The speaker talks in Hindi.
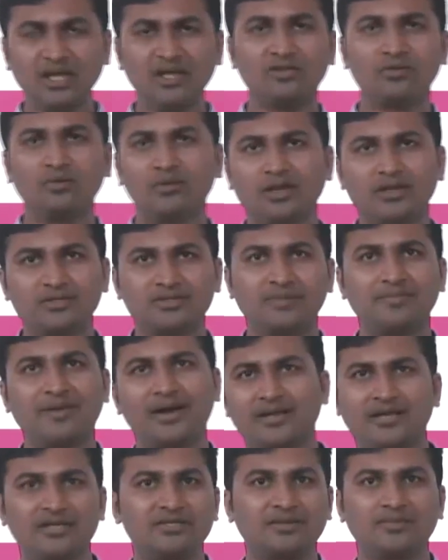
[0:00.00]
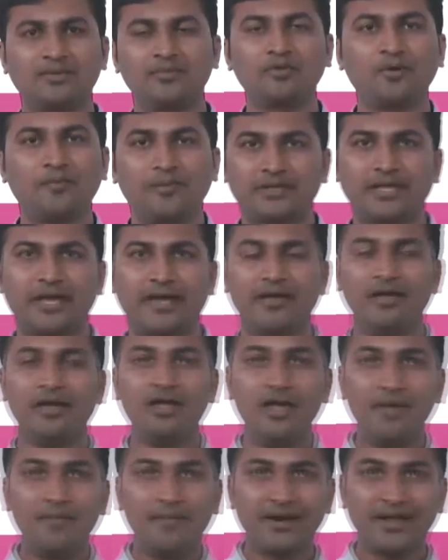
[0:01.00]
तो उन्होंने कहा सर बाकी सब हमको पता है
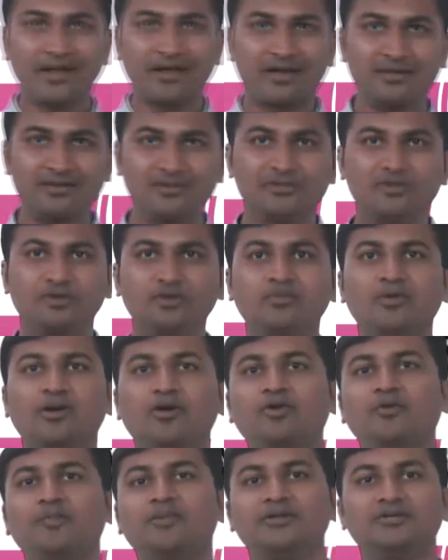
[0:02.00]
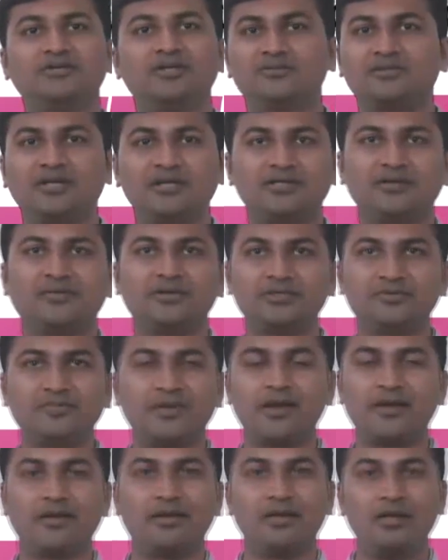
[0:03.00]
बट ये कंज्यूमर टू बिजनेस नहीं समझ में
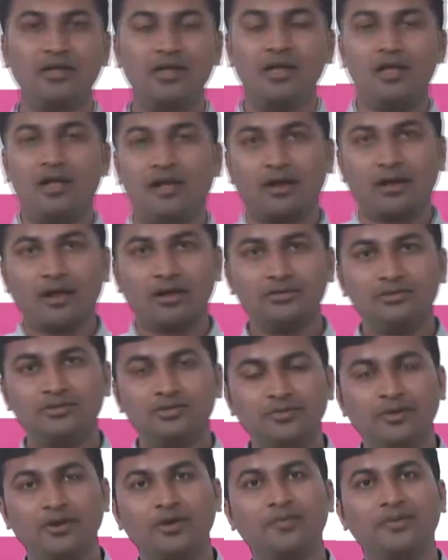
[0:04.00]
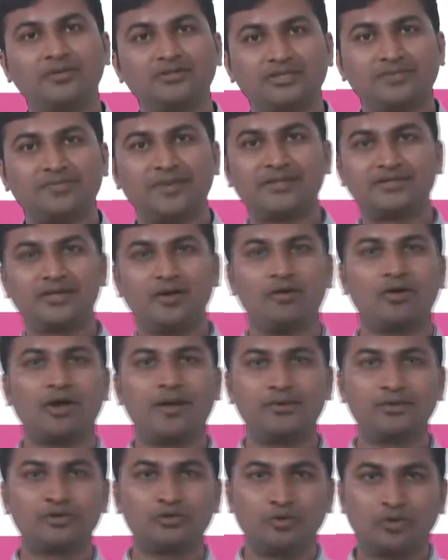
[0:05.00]
आया कंज्यूमर टू बिजनेस में ऐसा होगा
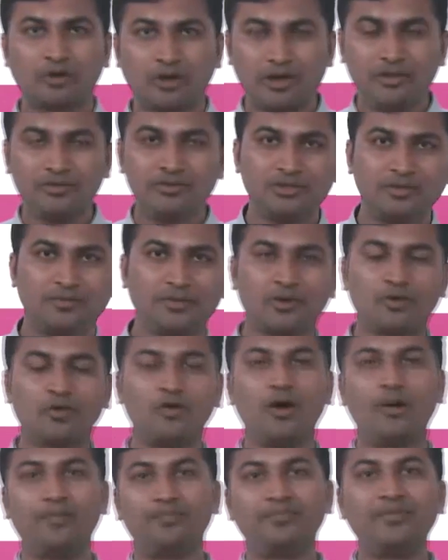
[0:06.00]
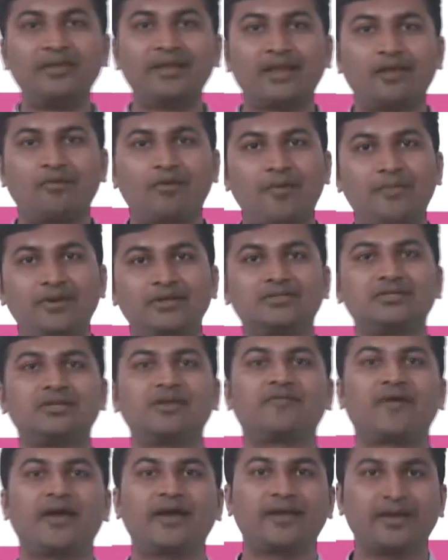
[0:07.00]
बच्चों कंज्यूमर को अपनी रिक्वायरमेंट्स
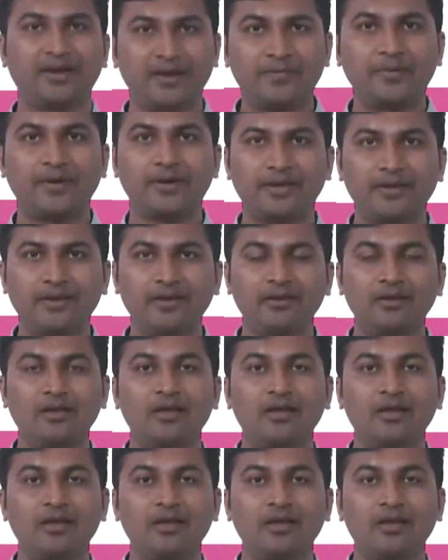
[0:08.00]
डिफाइन करनी पड़ेगी